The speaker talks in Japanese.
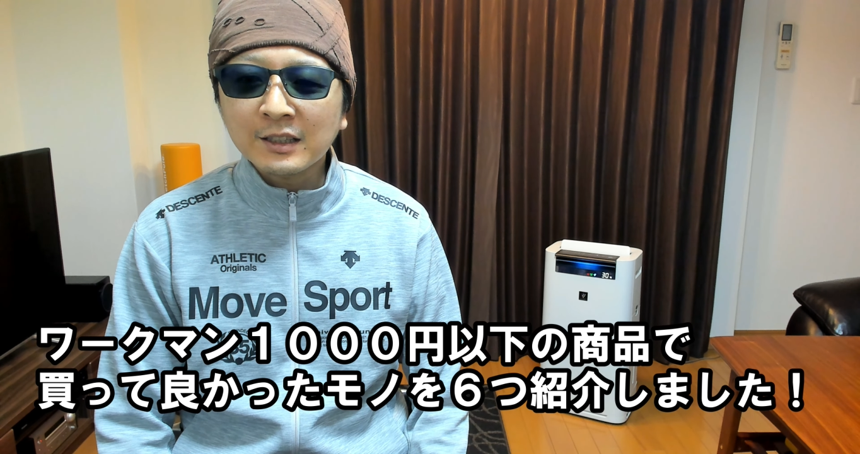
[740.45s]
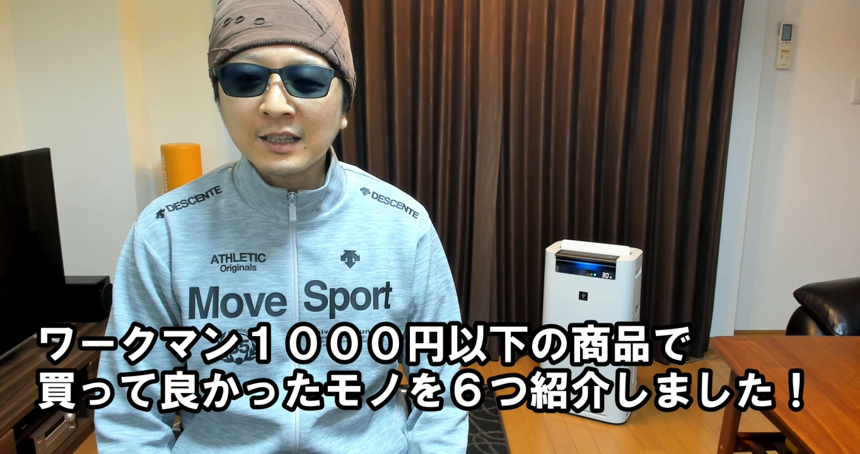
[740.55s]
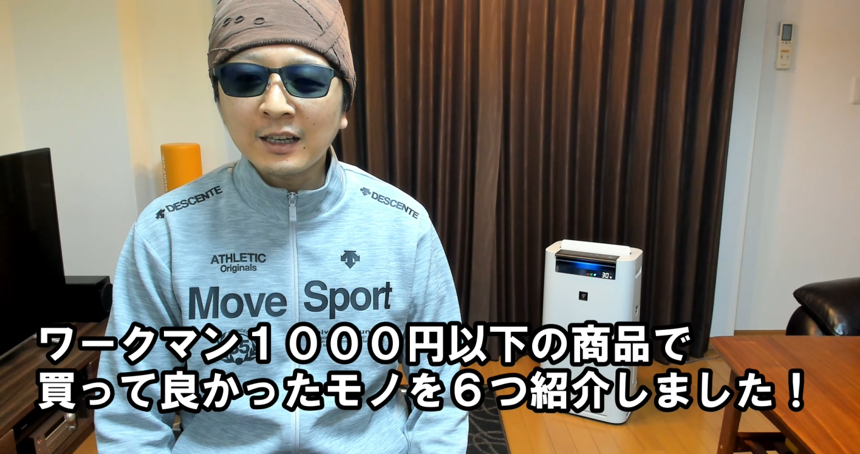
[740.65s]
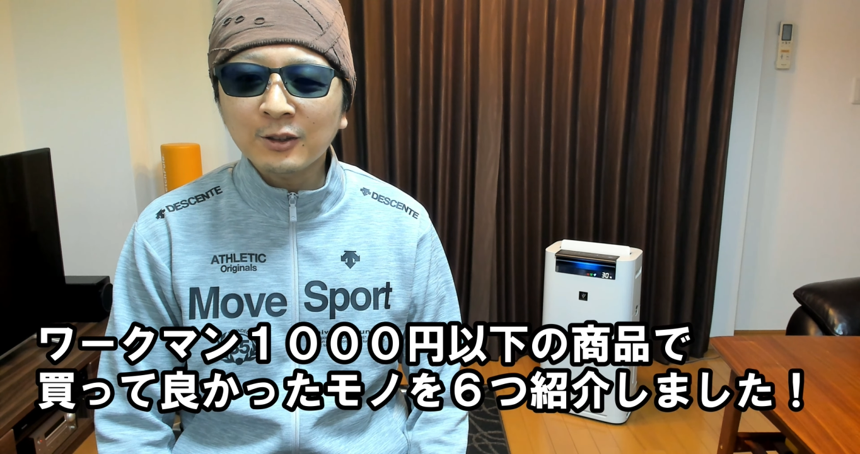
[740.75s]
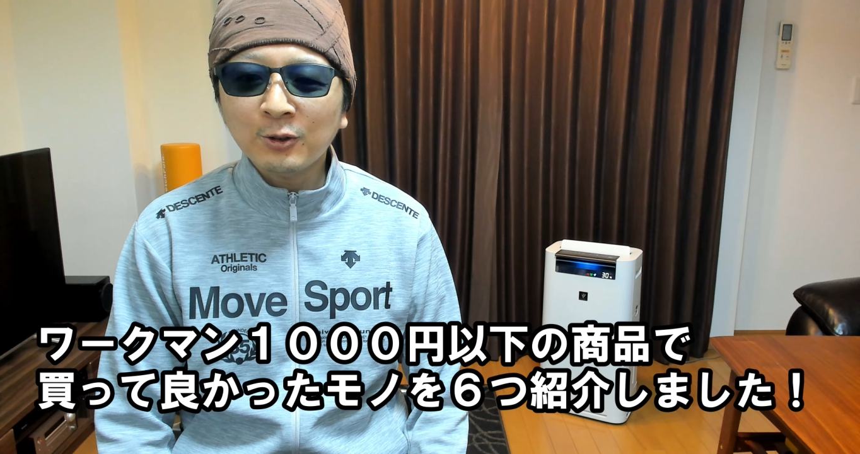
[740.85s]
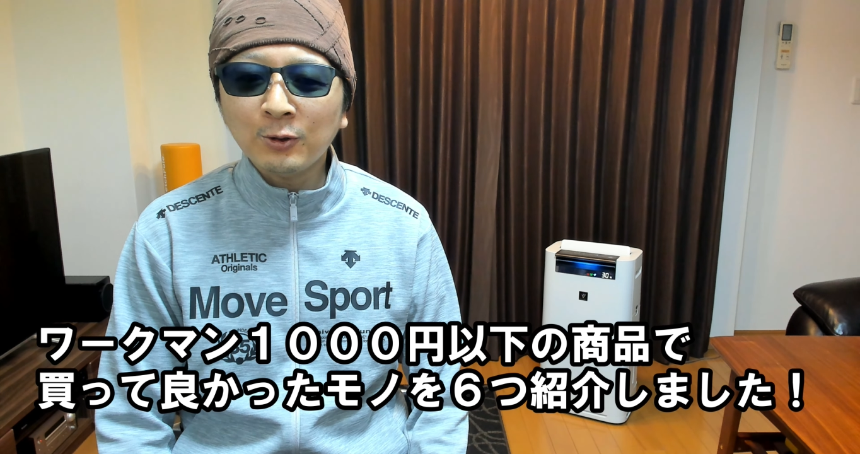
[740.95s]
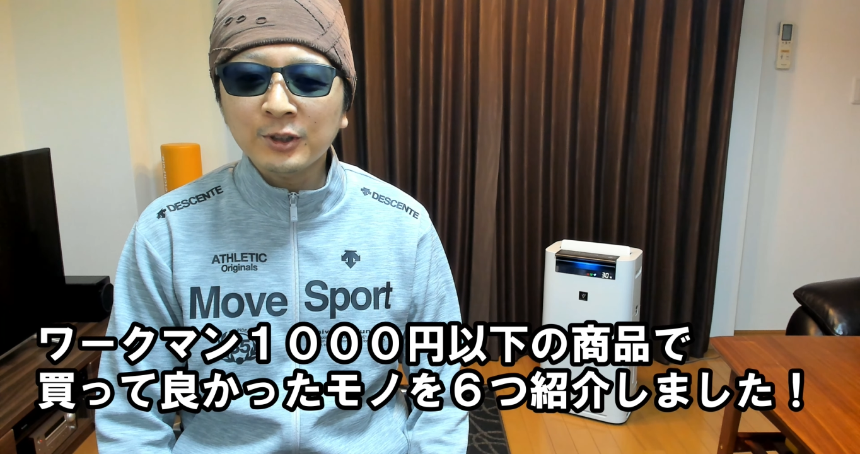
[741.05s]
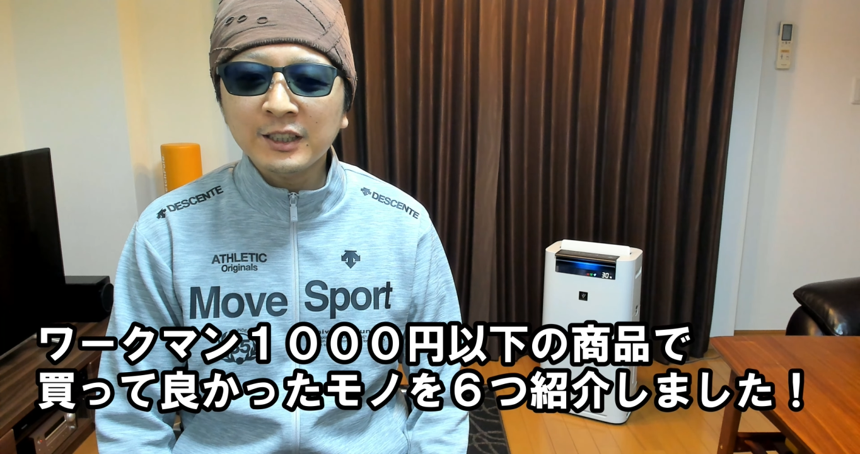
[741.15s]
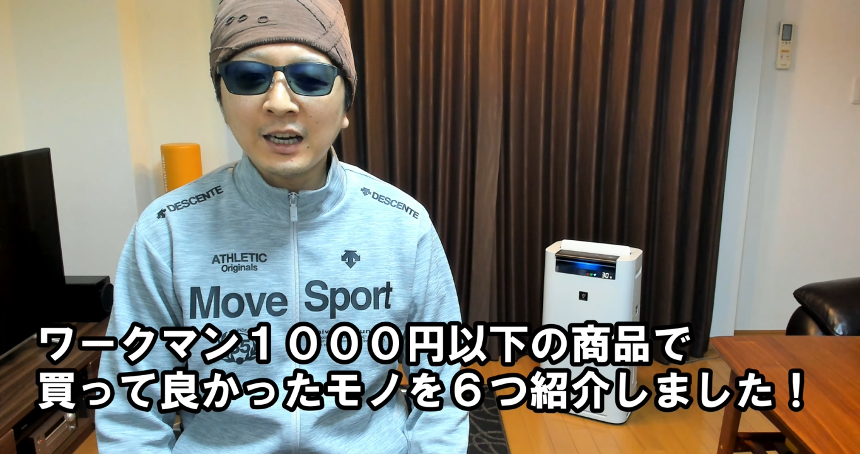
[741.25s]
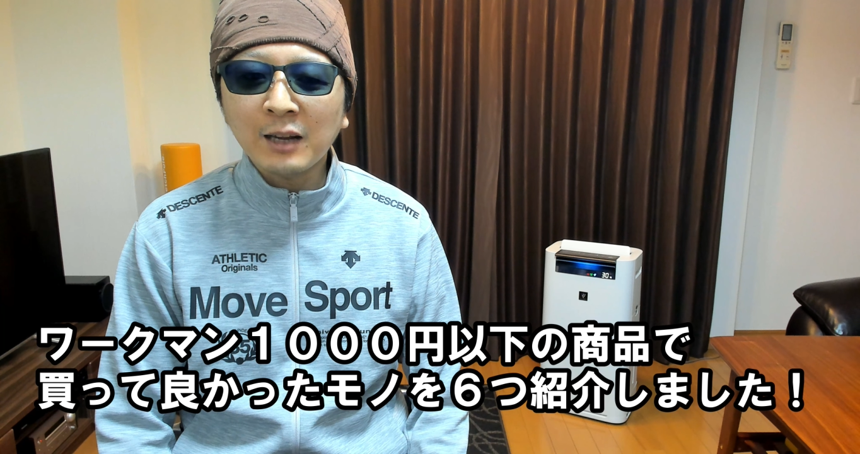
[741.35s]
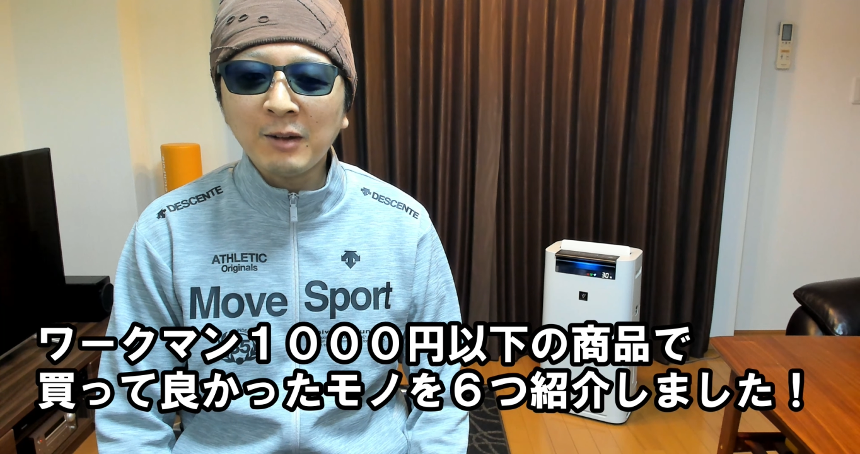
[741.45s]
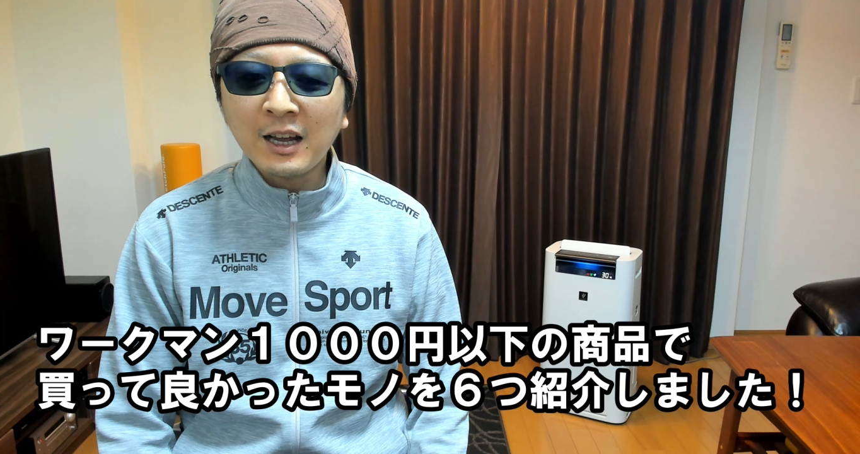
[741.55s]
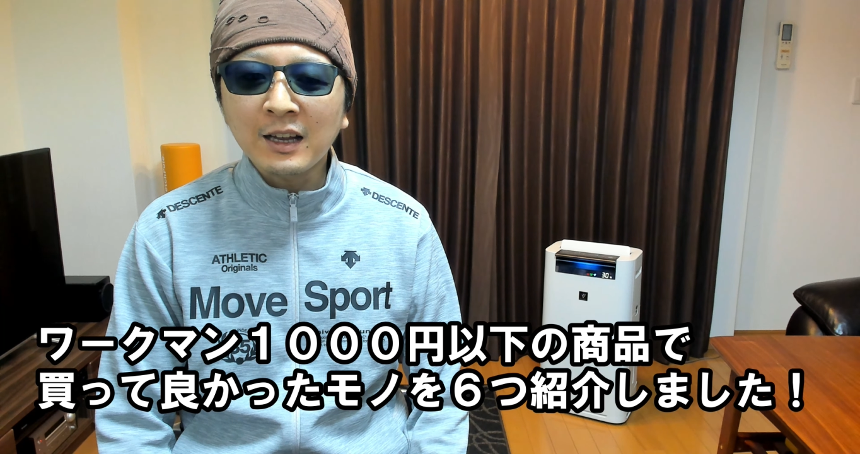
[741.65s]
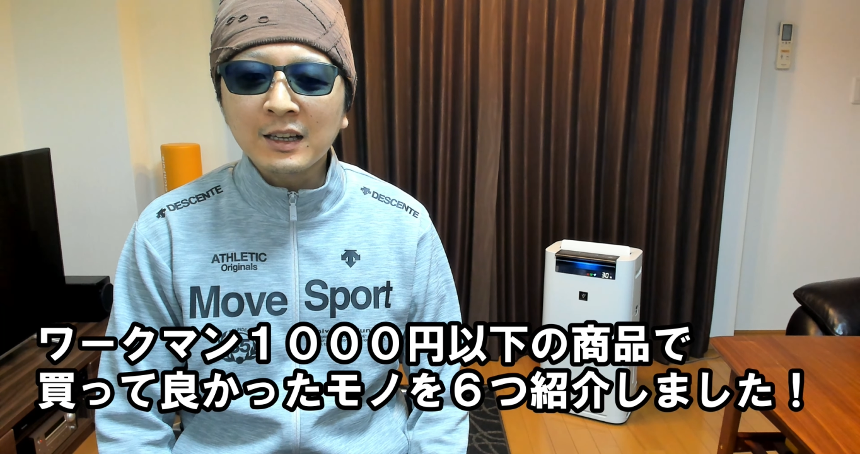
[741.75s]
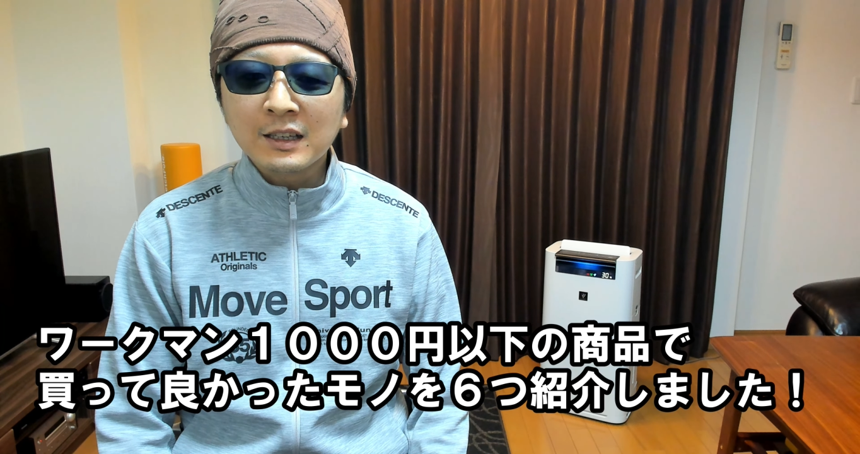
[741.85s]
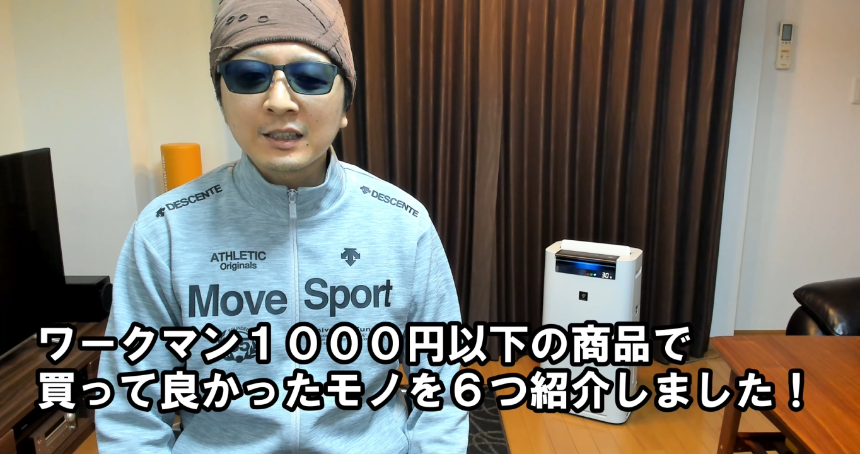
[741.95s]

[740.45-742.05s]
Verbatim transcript: 参考になれば